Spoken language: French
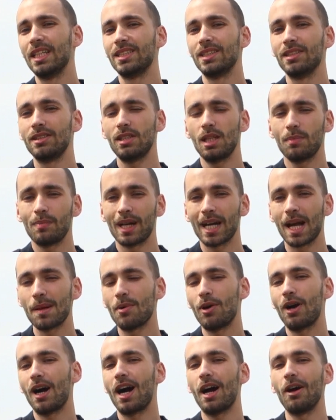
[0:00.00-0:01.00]
N'hésitez pas
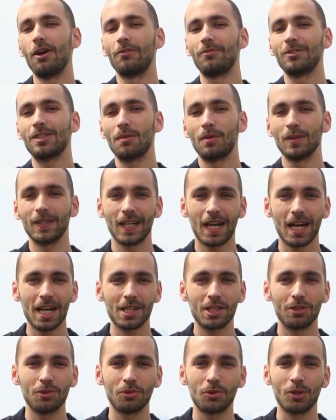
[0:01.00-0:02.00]
également à euh, vous abonner à la
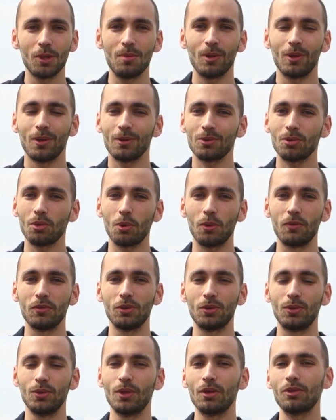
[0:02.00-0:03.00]
chaîne YouTube. On se retrouve
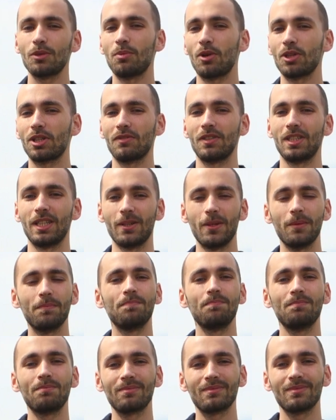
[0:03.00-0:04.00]
du coup dans une prochaine vidéo.
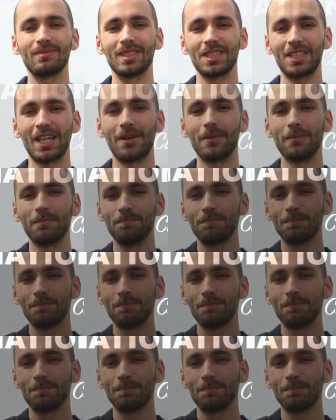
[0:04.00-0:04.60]
Ciao